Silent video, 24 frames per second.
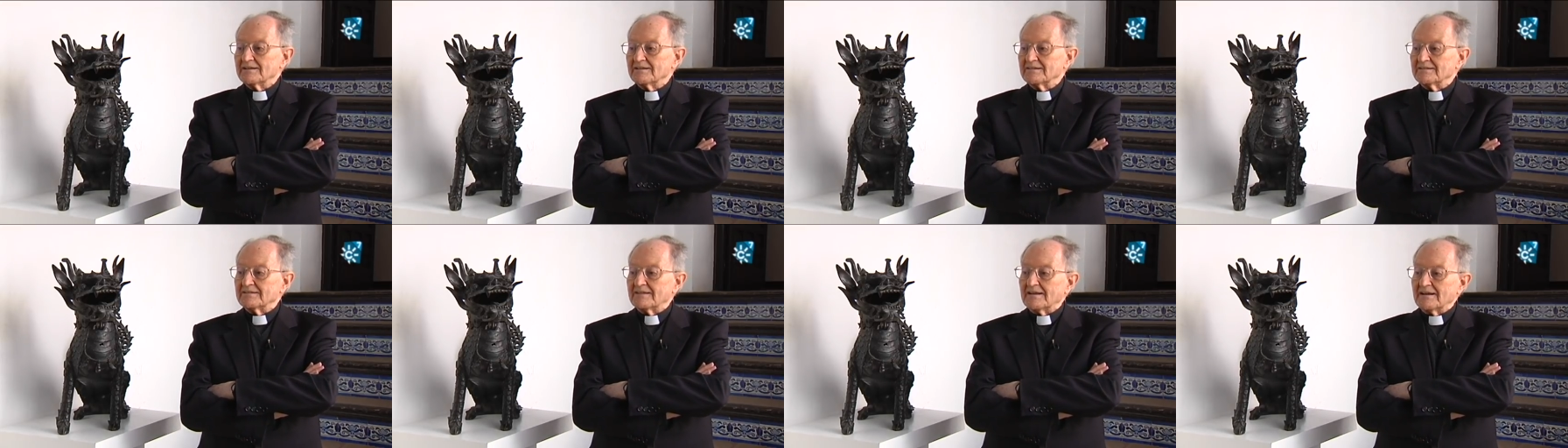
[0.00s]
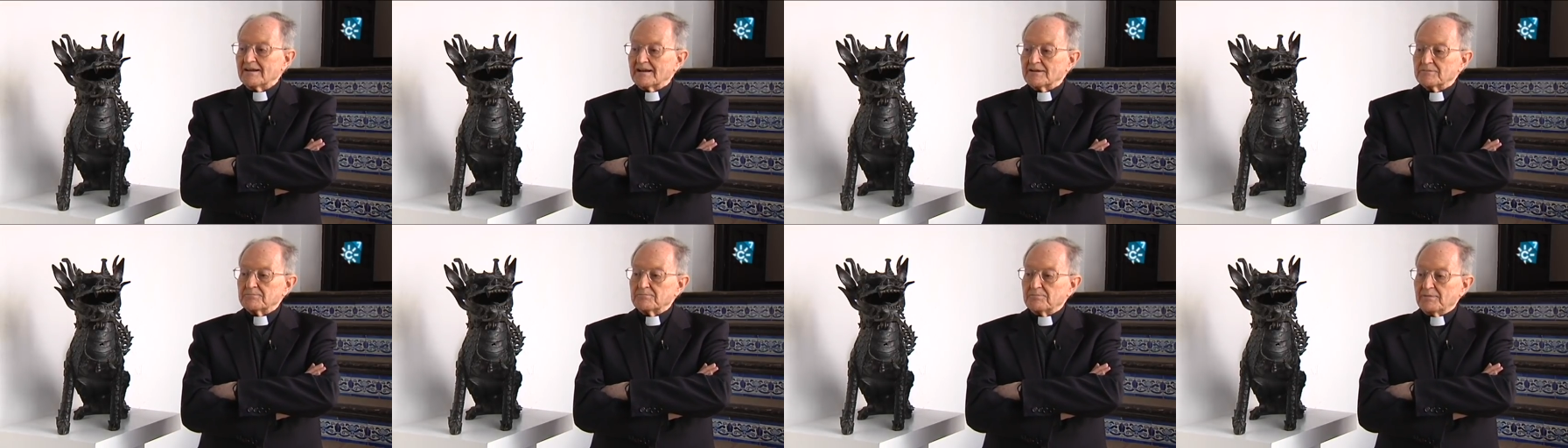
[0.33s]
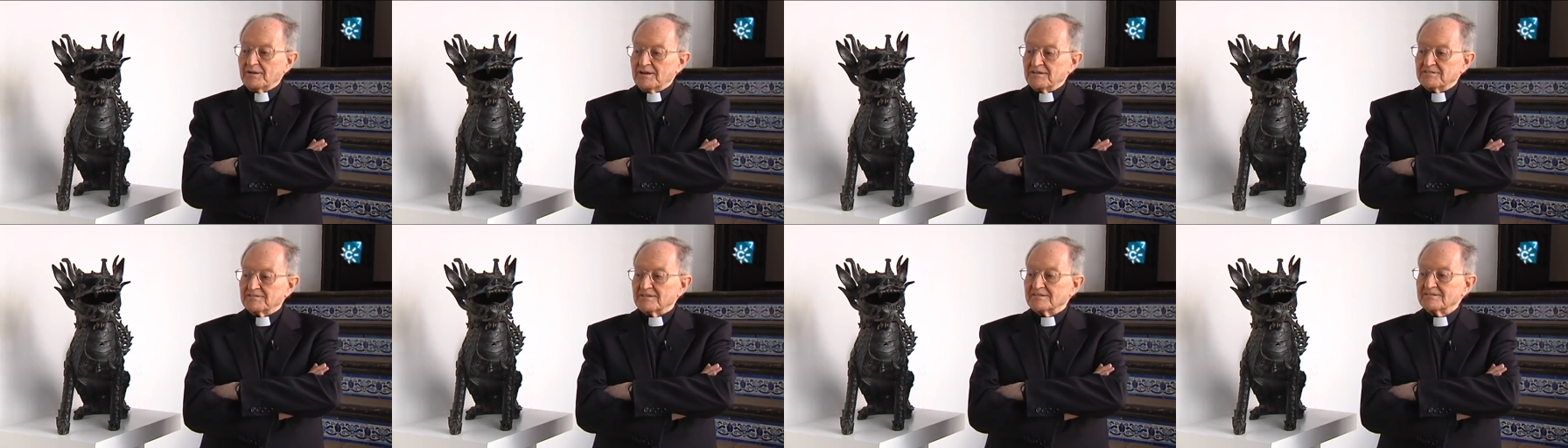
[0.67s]
de las
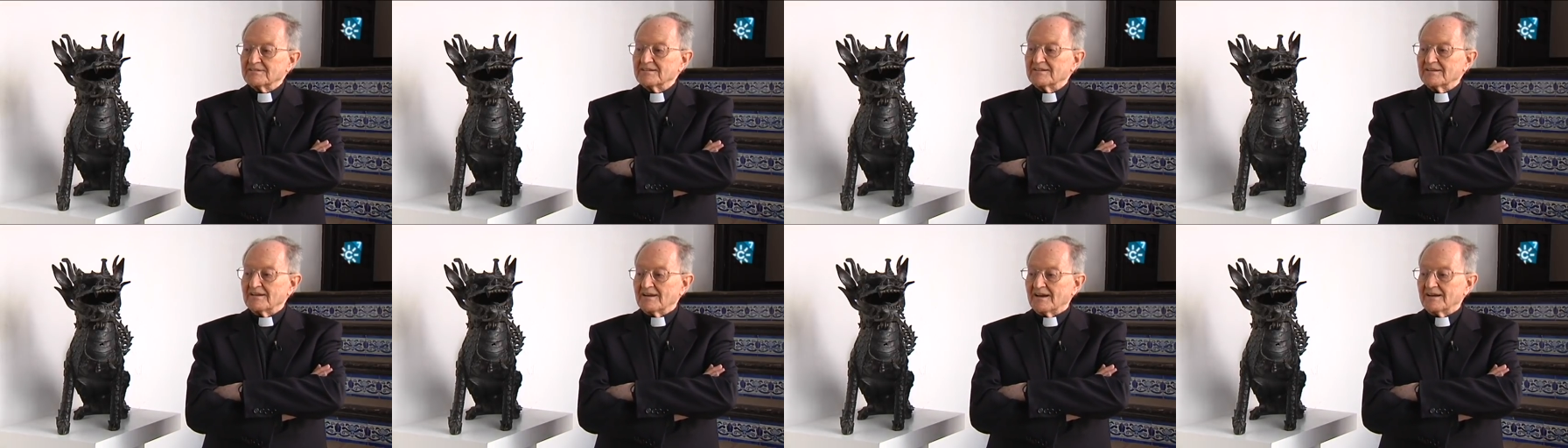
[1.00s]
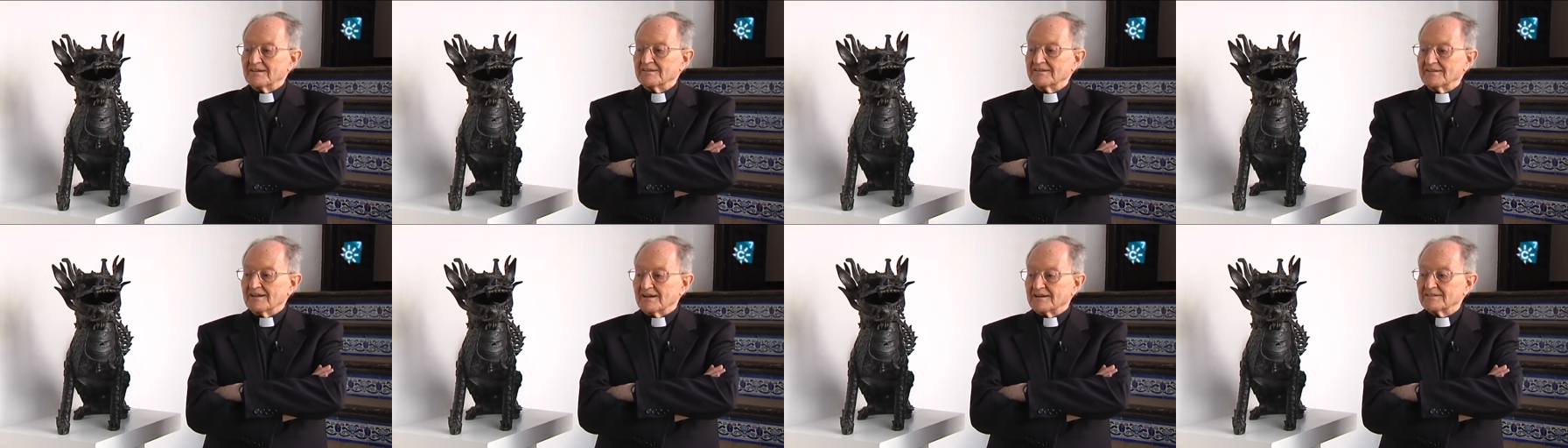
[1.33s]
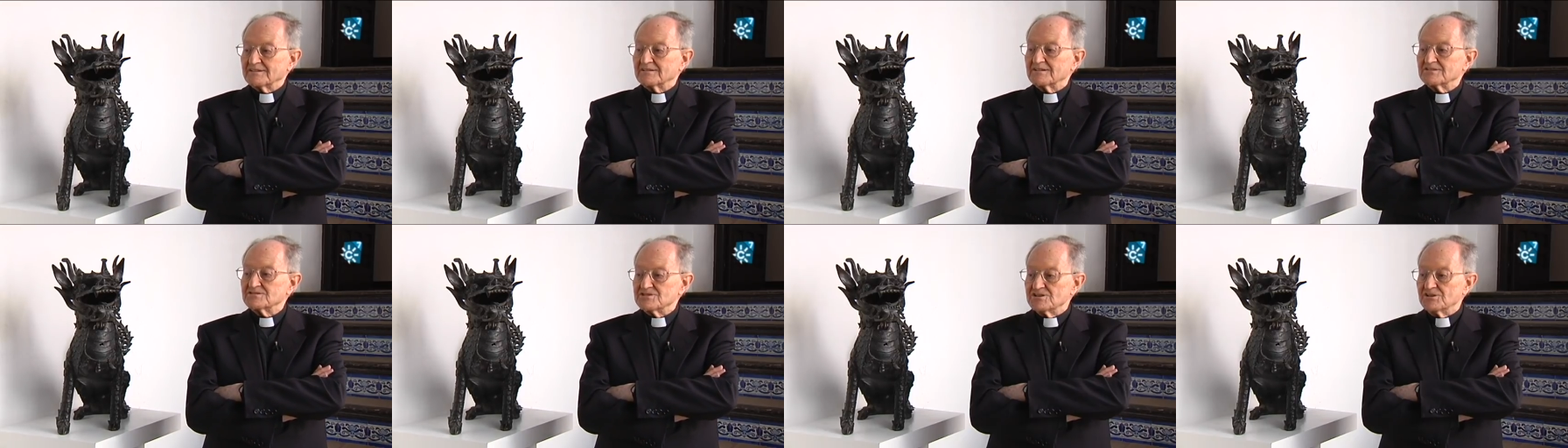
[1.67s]
piezas que hay de
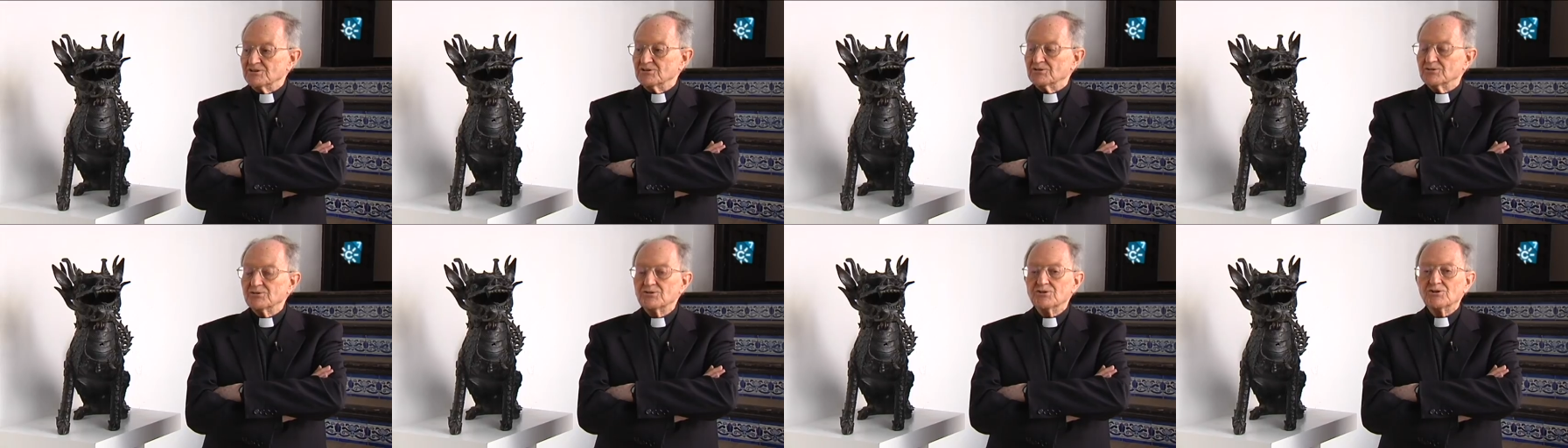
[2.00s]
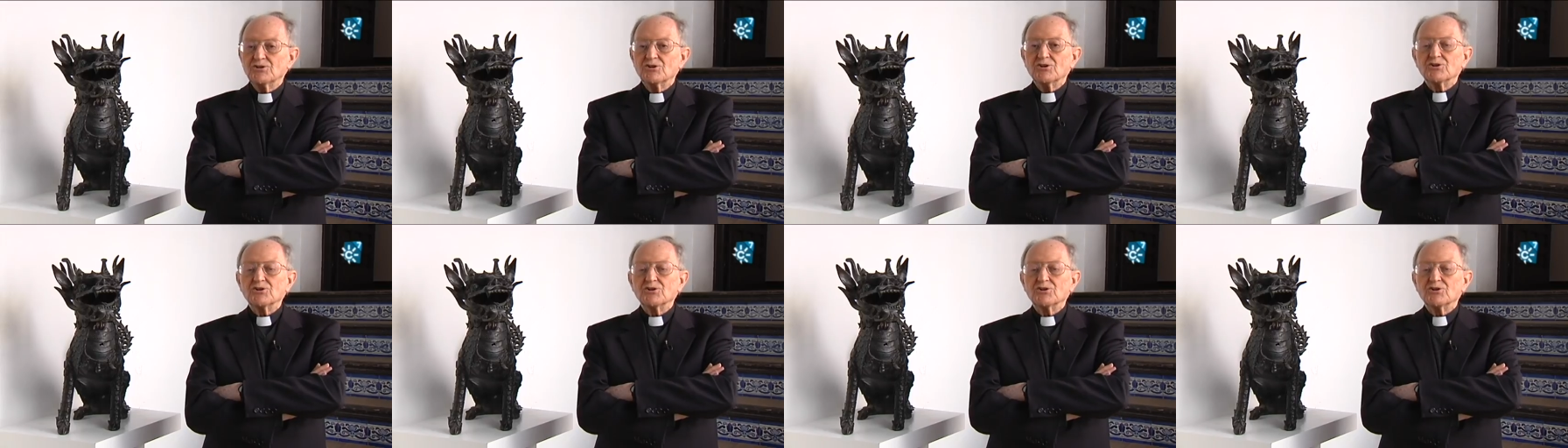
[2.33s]
arte chino,